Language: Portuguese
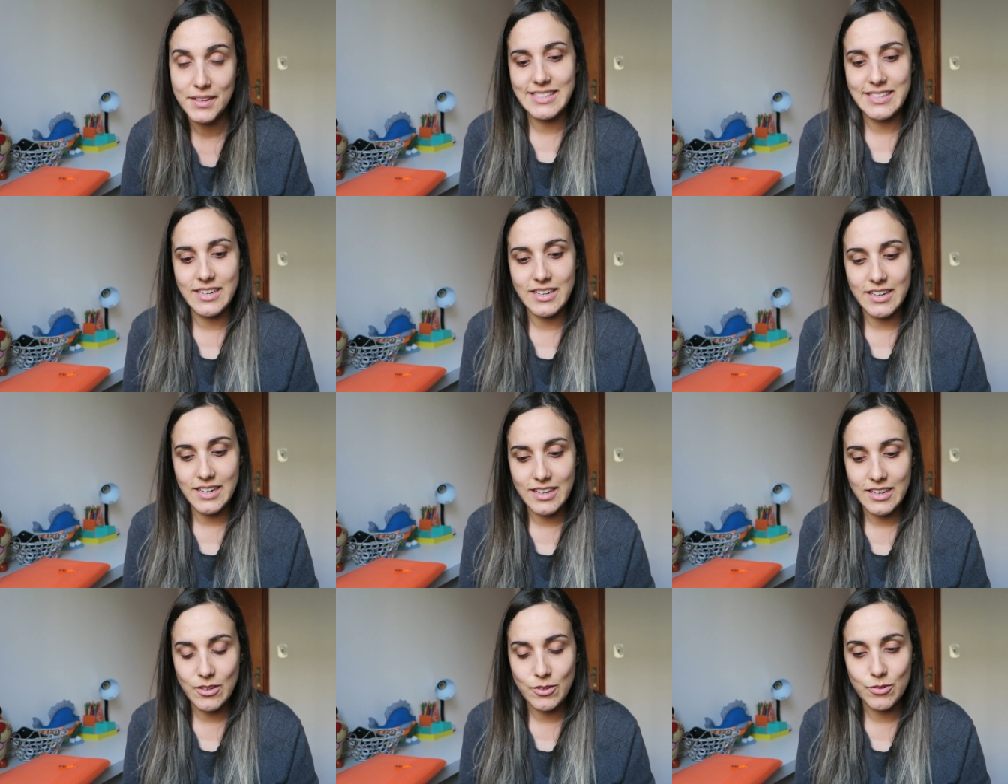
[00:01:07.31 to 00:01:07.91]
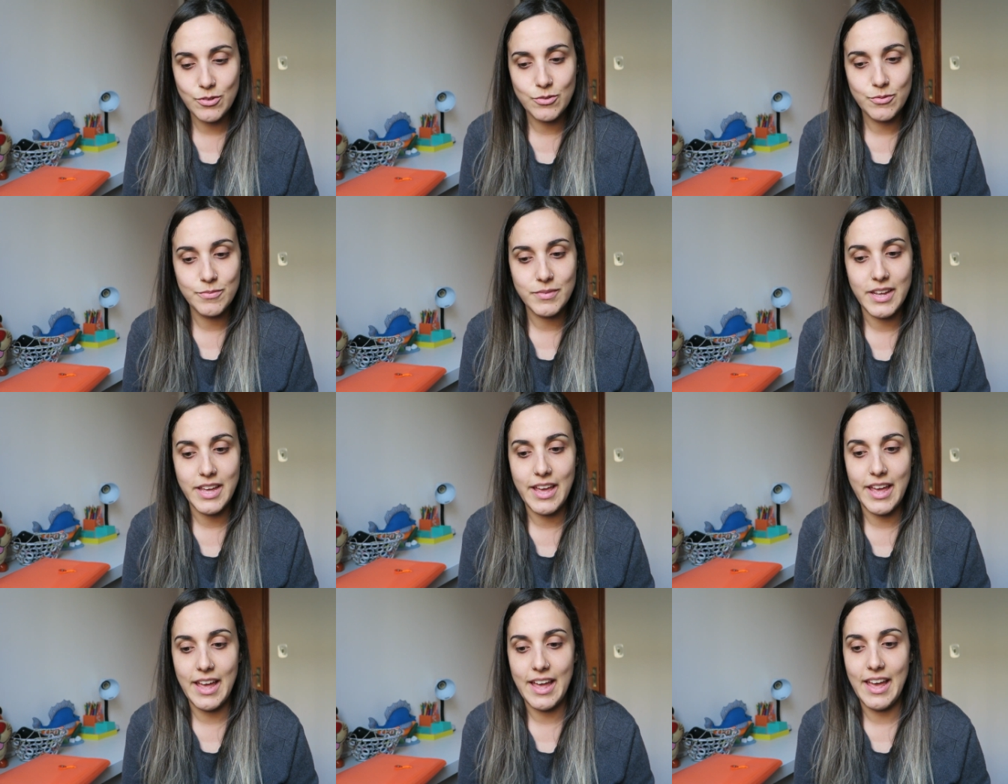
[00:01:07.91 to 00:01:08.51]
Esse ano
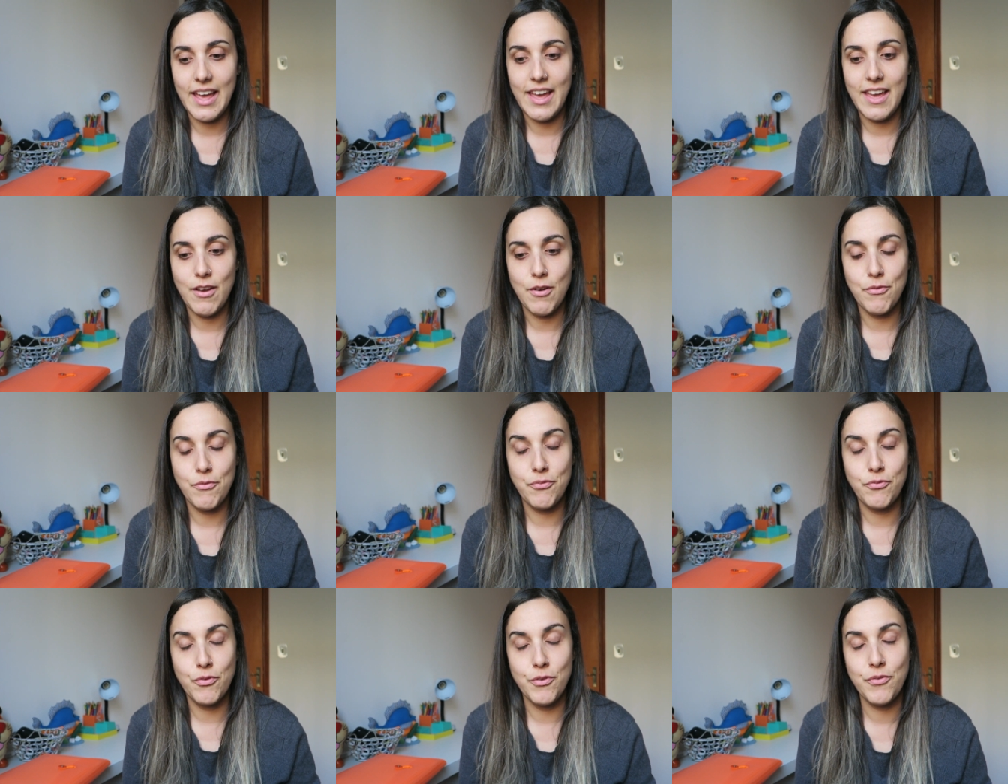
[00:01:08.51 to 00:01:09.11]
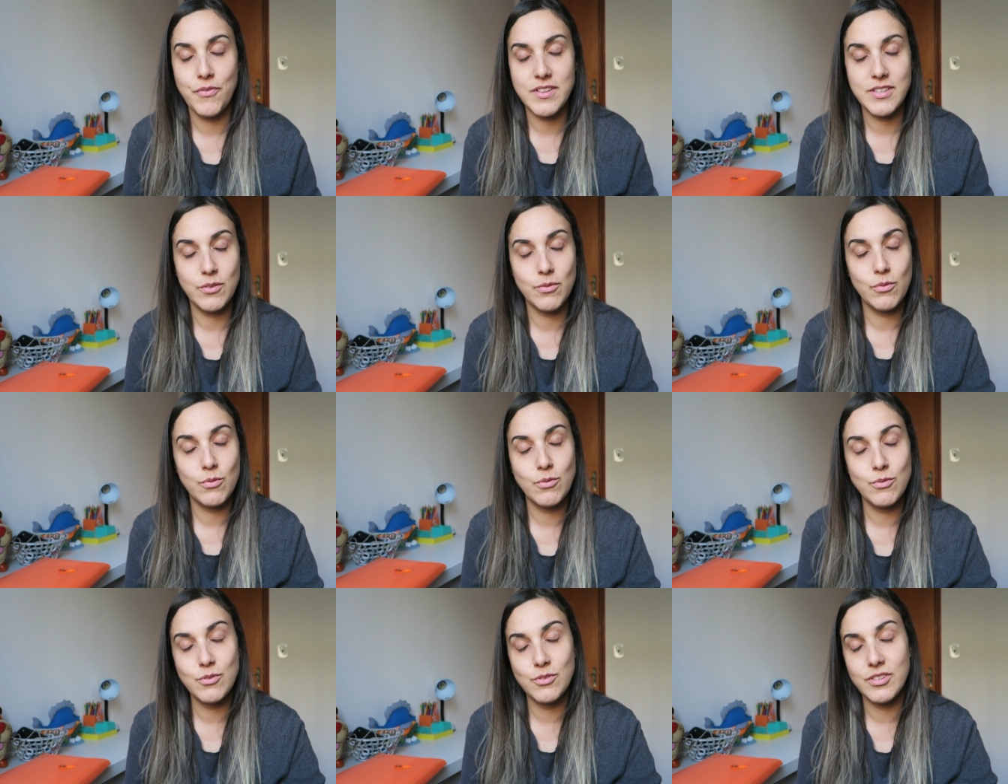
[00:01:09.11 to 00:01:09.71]
é, eu fui fazer
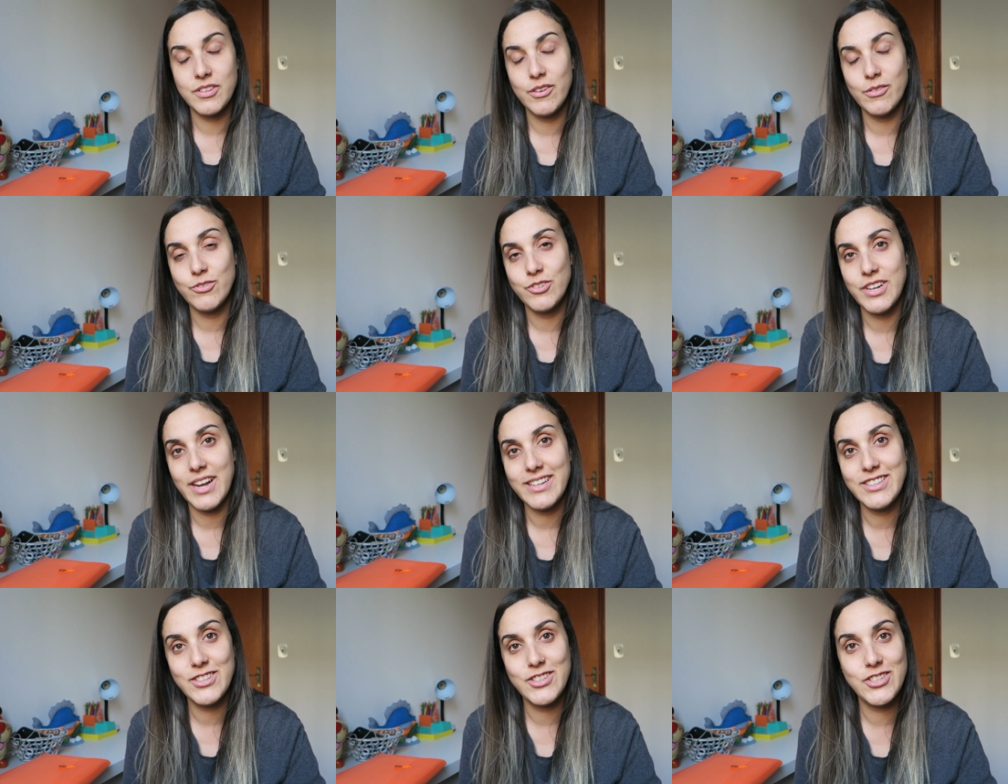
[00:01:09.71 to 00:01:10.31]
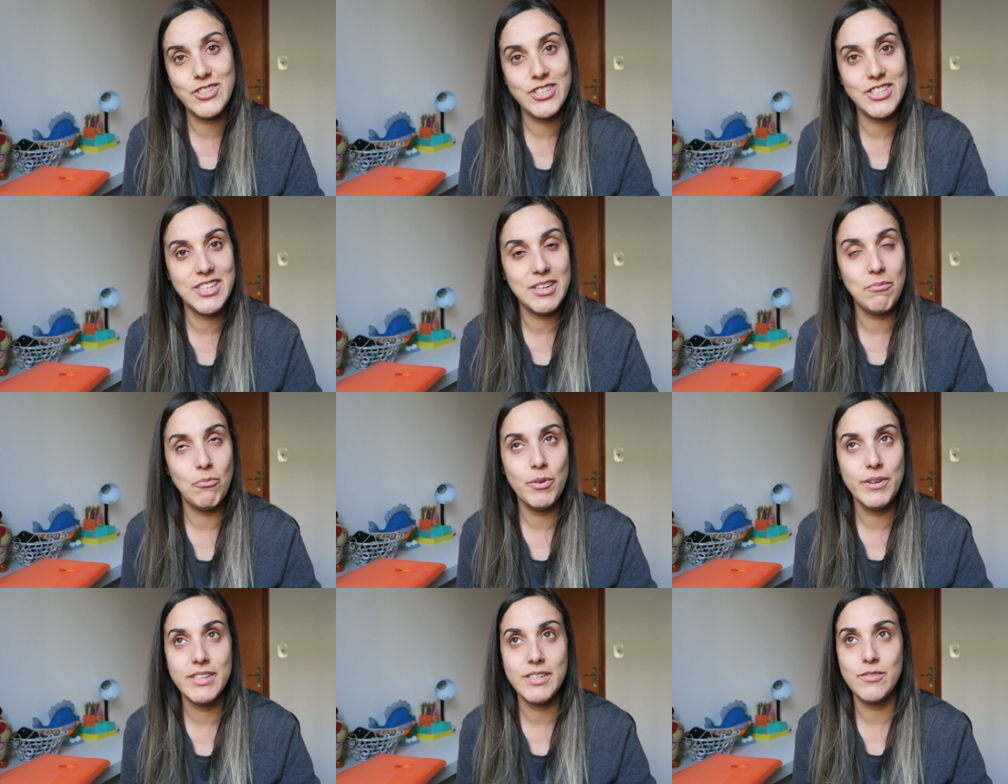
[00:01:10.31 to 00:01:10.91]
um curso que eu já tinha
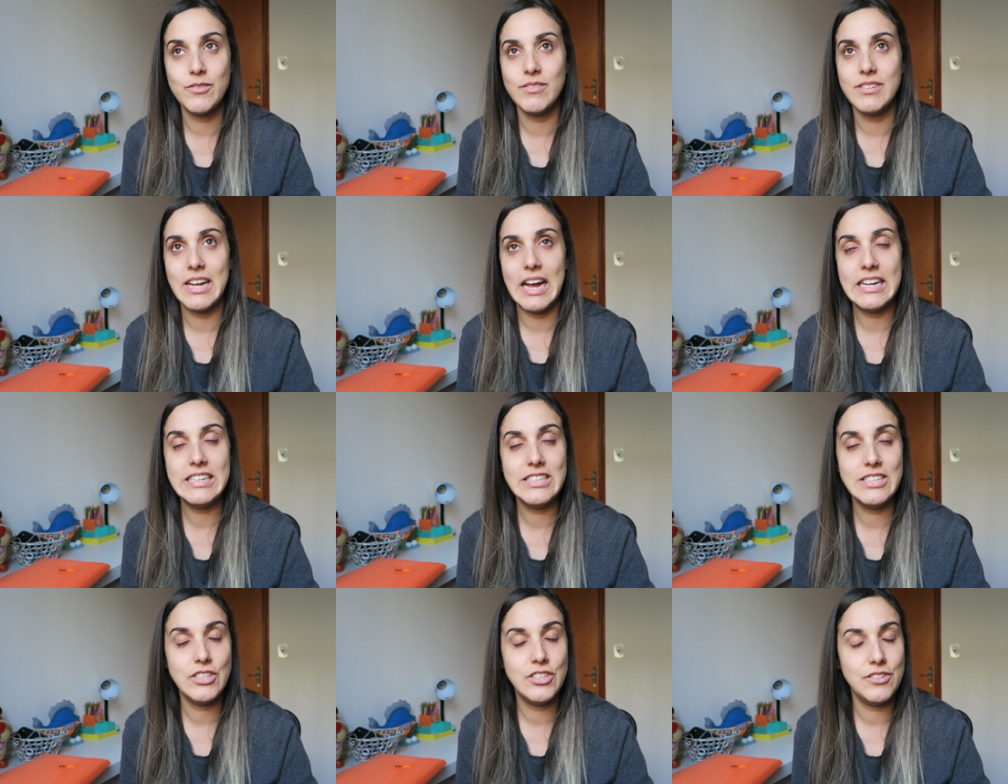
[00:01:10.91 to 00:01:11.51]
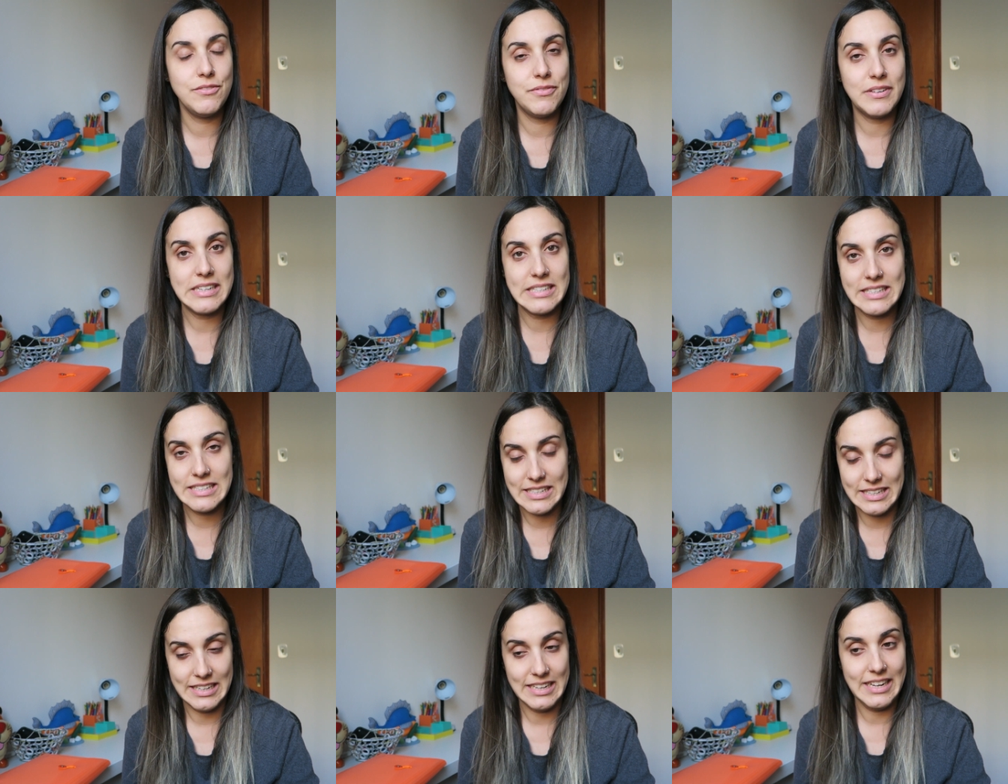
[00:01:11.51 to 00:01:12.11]
muita vontade de
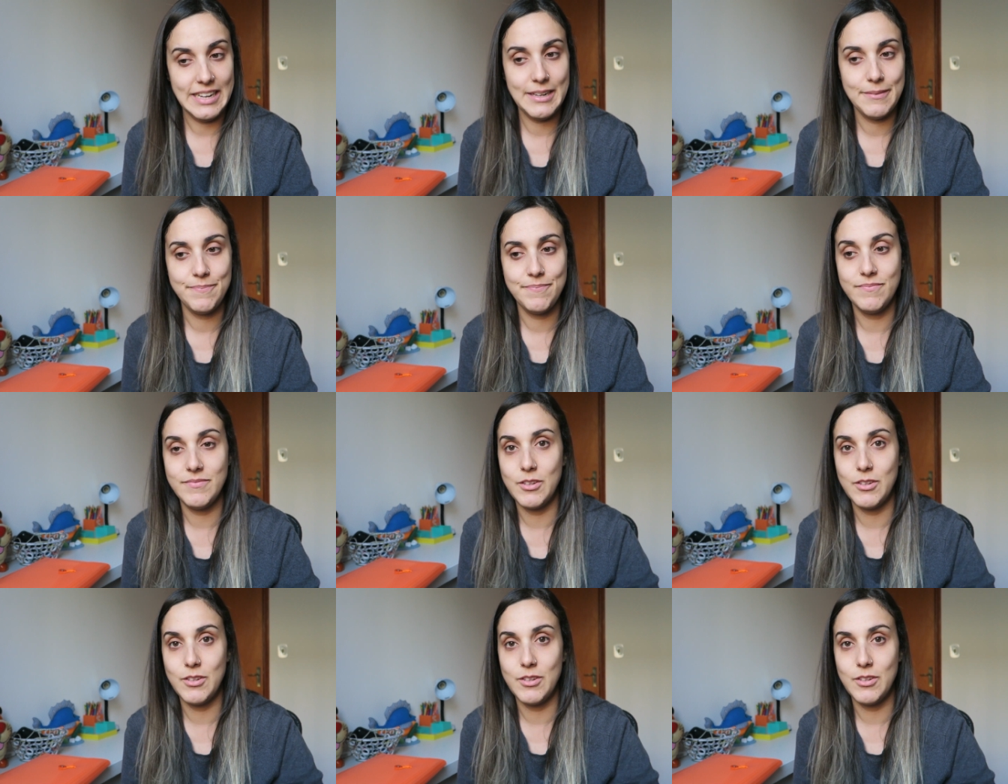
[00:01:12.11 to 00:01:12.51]
fazer.